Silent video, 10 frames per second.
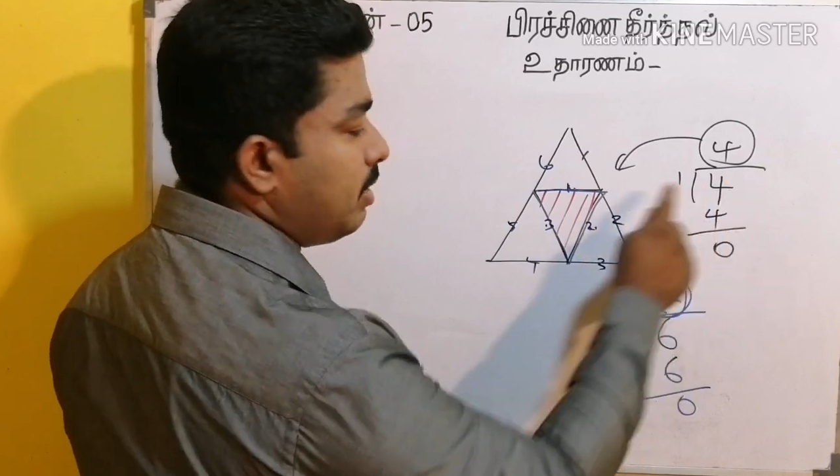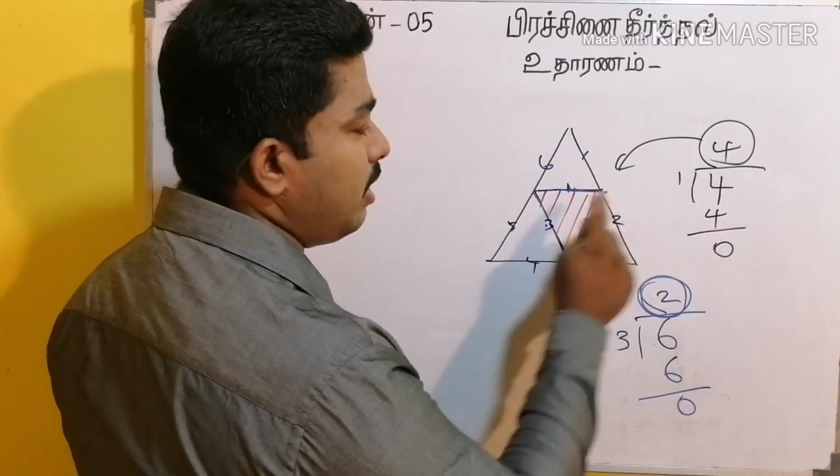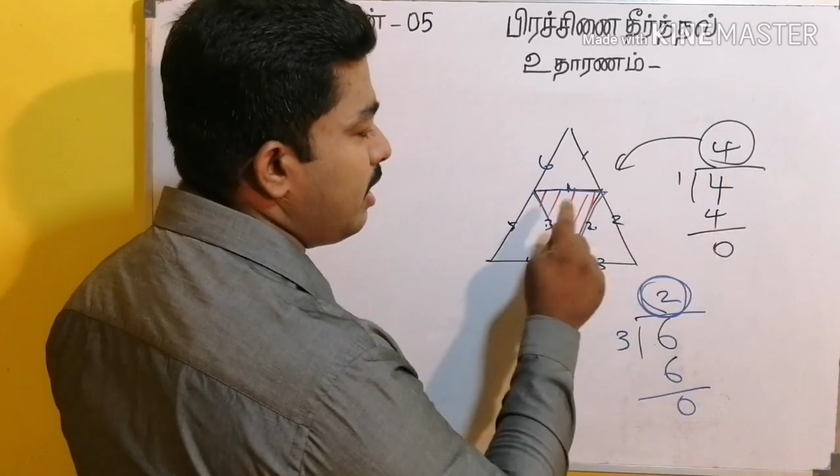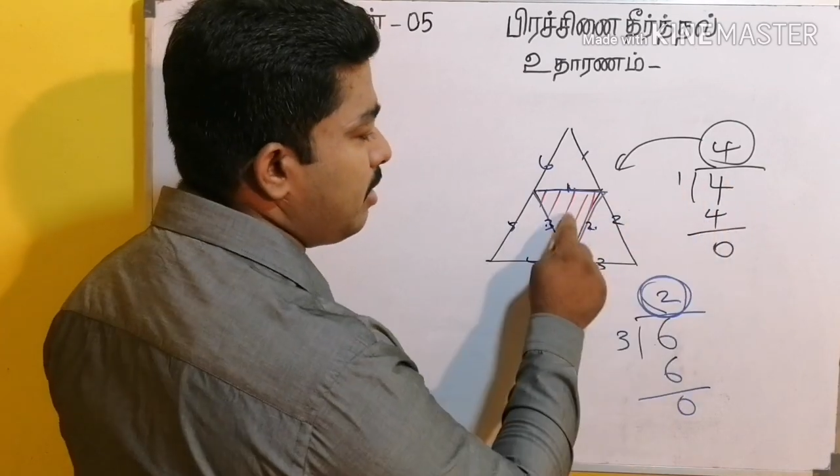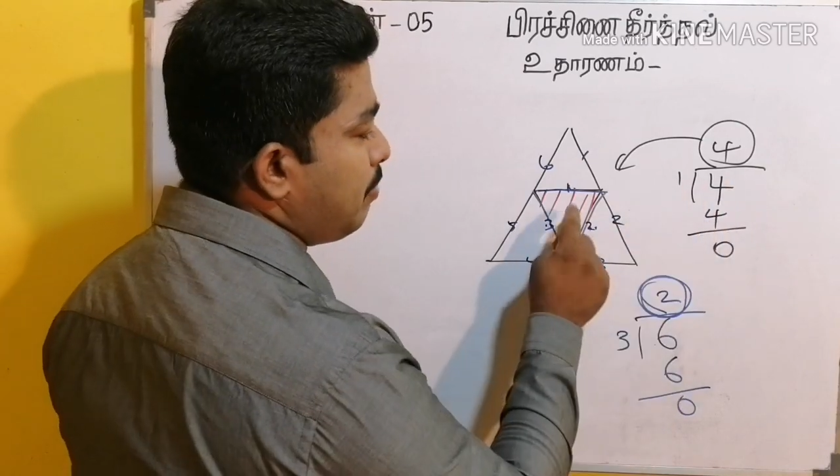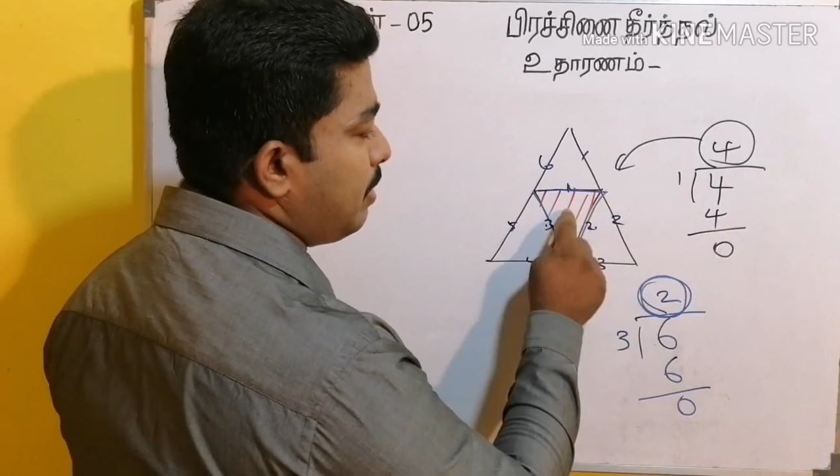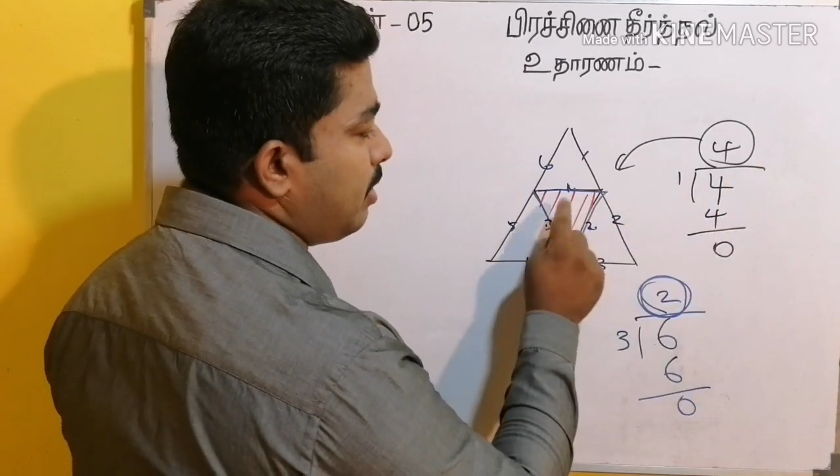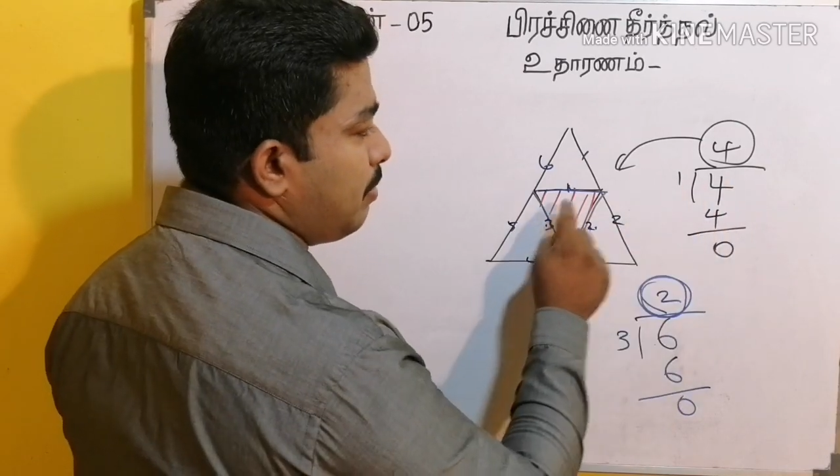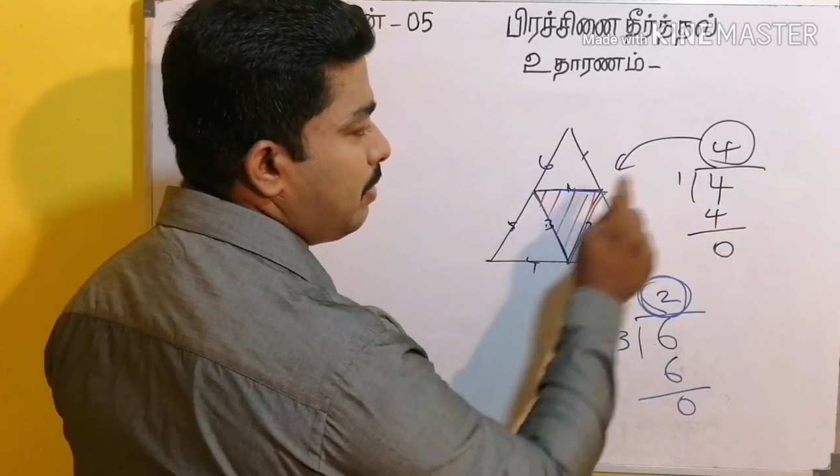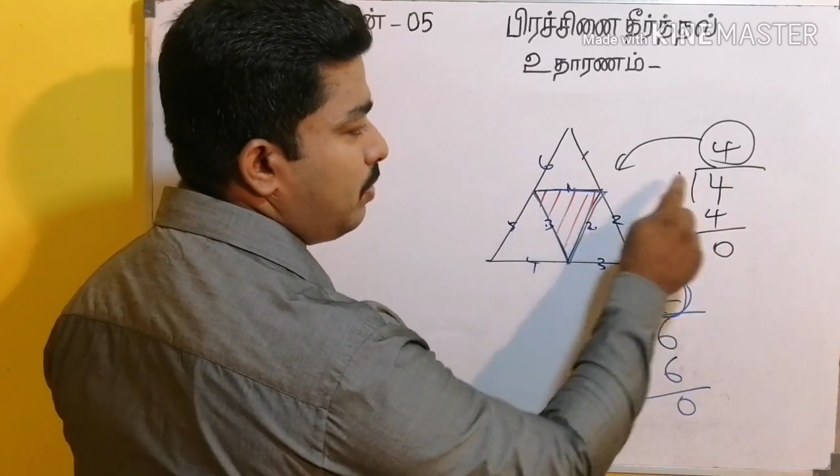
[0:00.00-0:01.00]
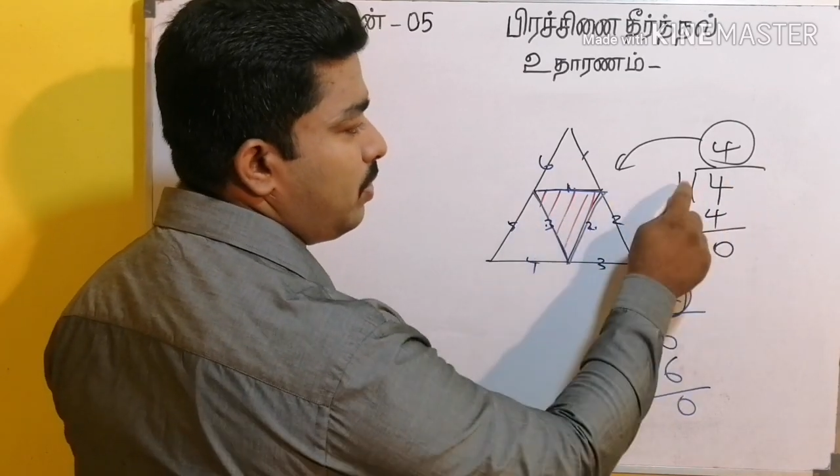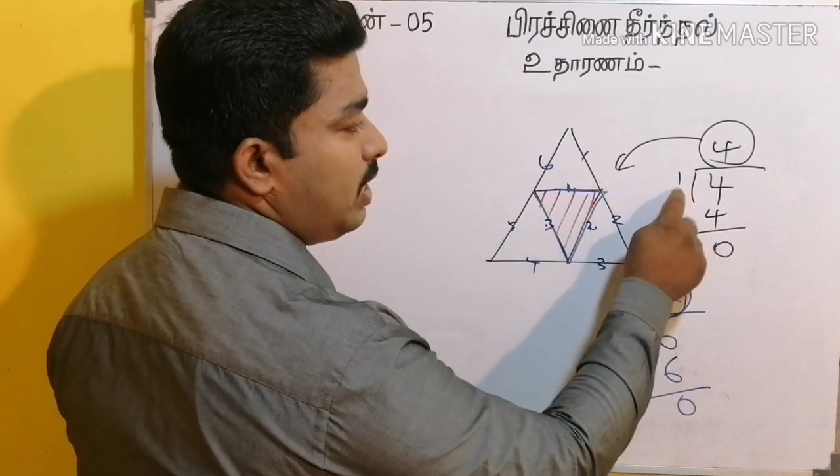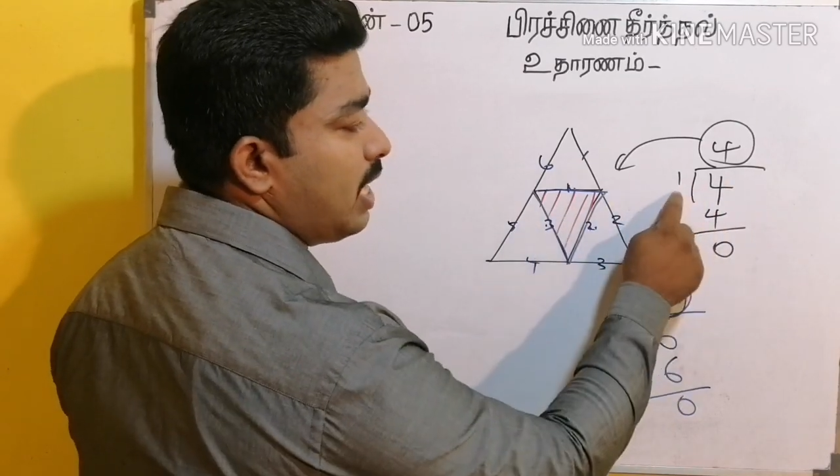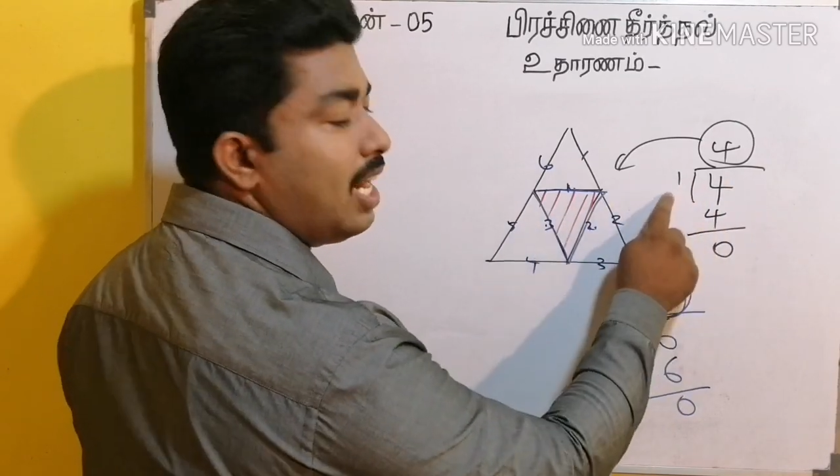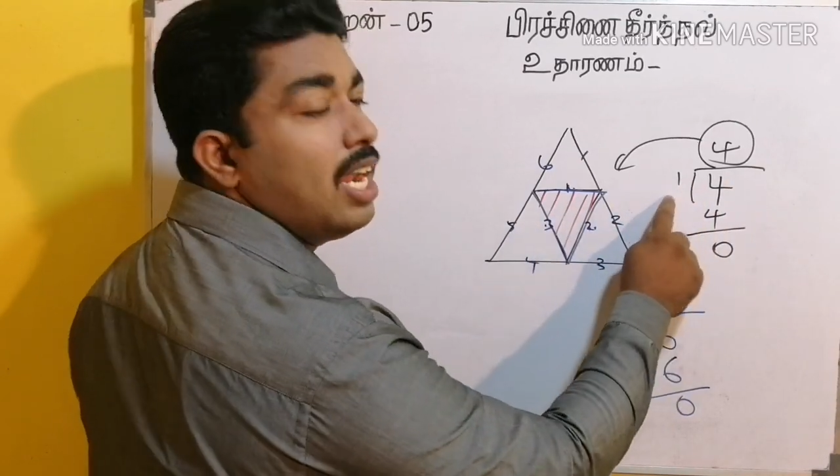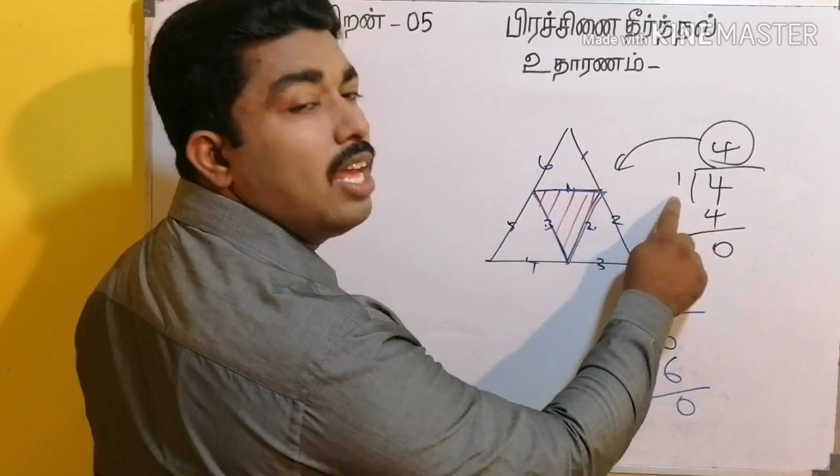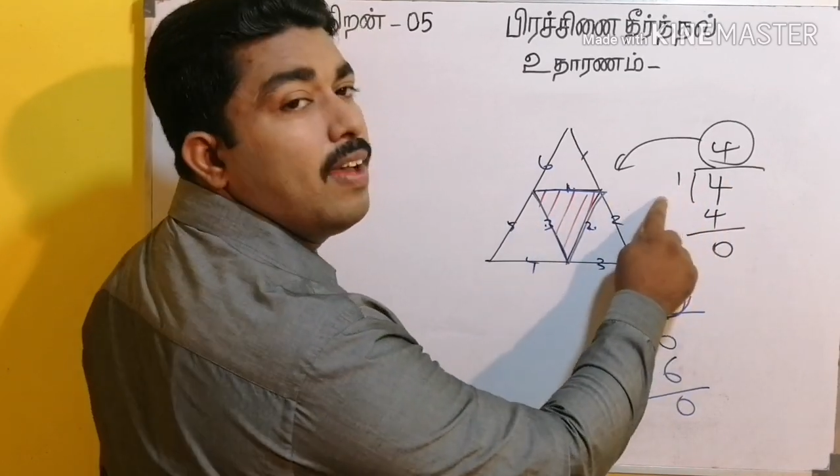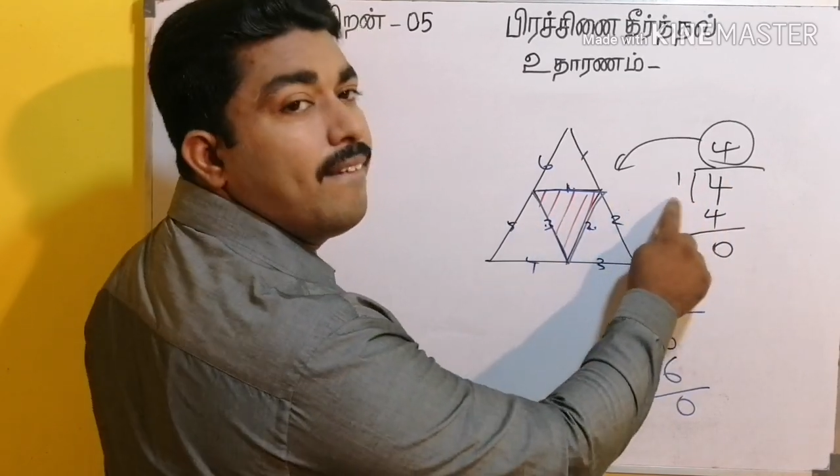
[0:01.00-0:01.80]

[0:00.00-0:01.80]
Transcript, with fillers: நுழற்றப்பட்ட பகுதியினால்